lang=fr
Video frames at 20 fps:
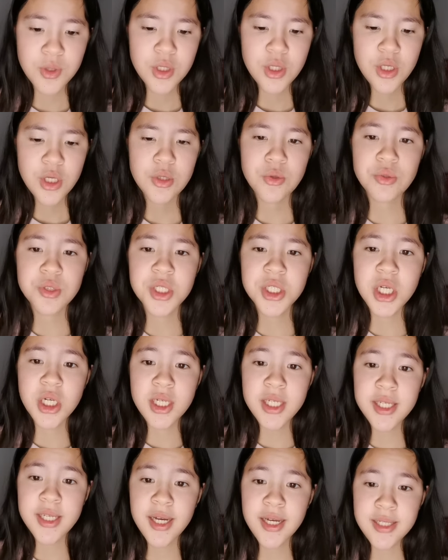Donc déjà les
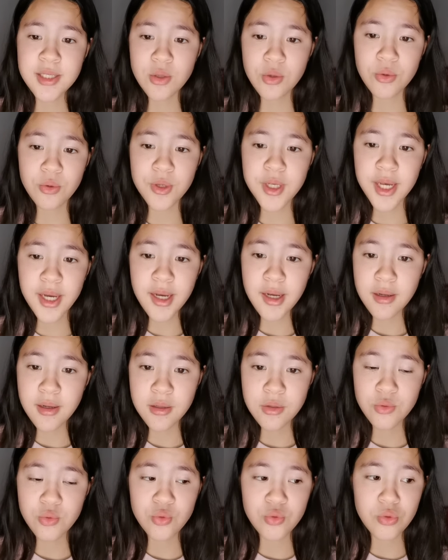gars, le gars
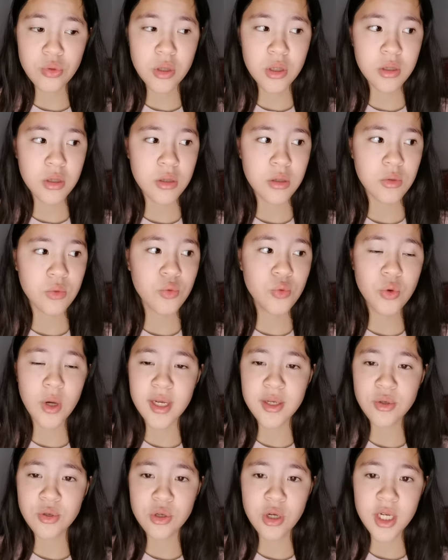ou, euh, ou au
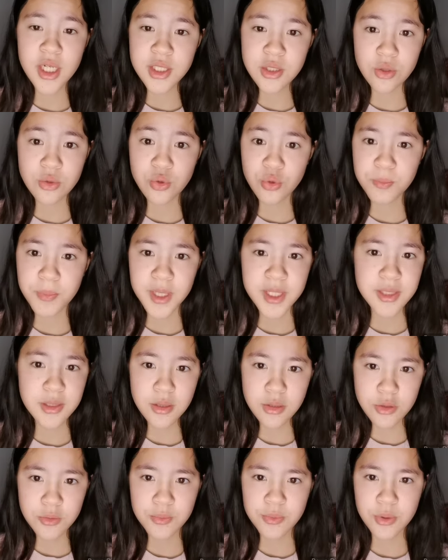collège quand tu te
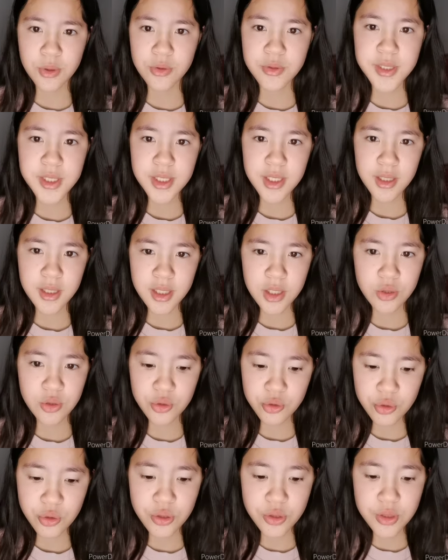présentes pour réussir quelque
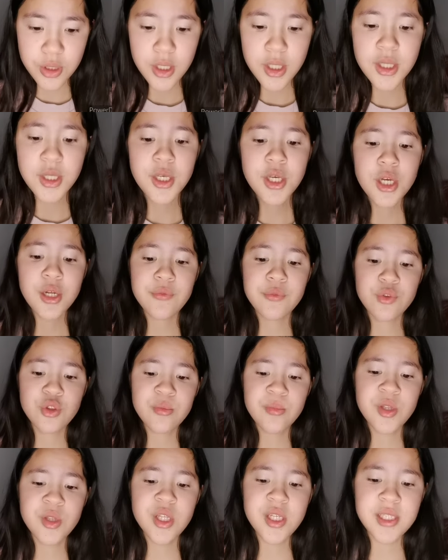chose, ils vont te
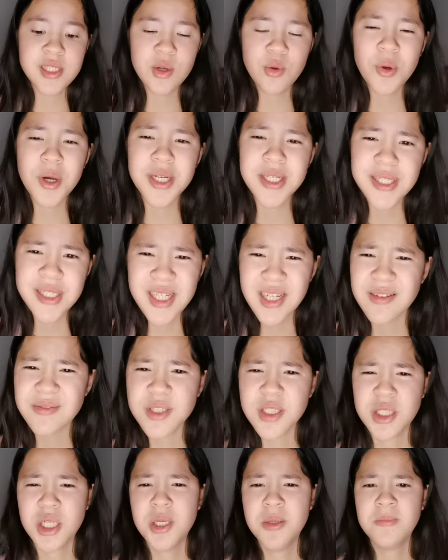demander c'est quoi un
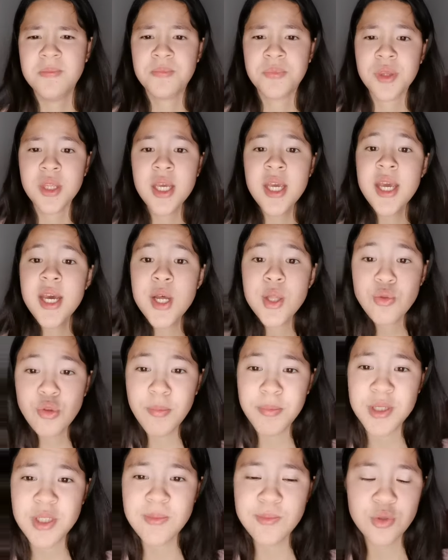CFG. Toi par
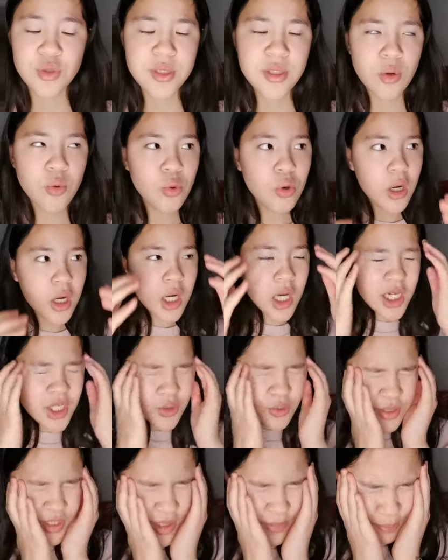exemple tu vas dire oulala là là, je
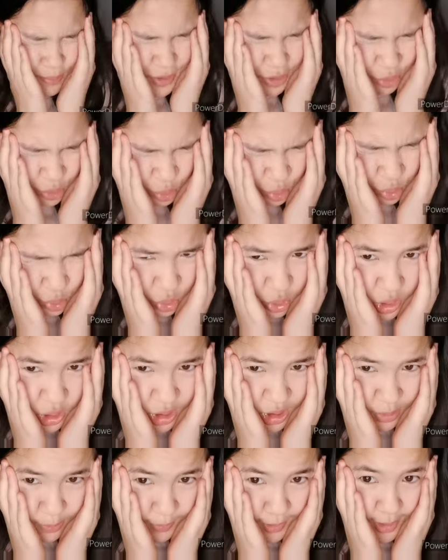sais pas du tout ce que c'est,
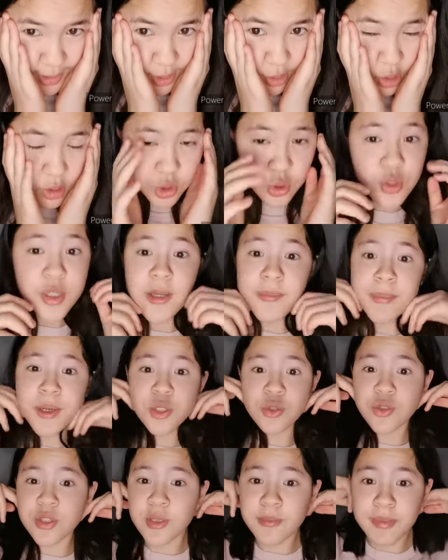my god je sais pas, je
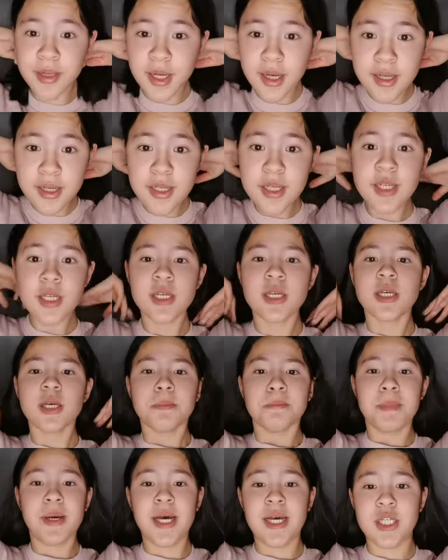sais pas.
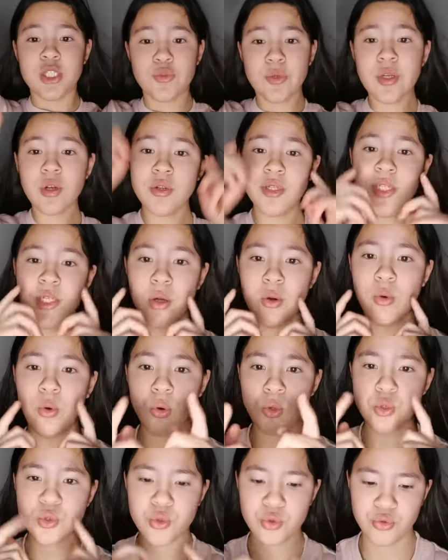Bah je vais te le dire
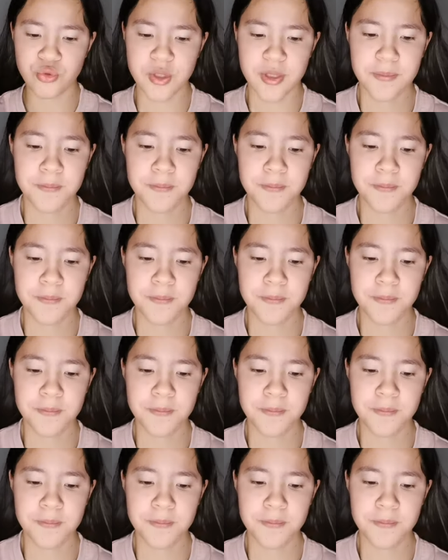aujourd'hui.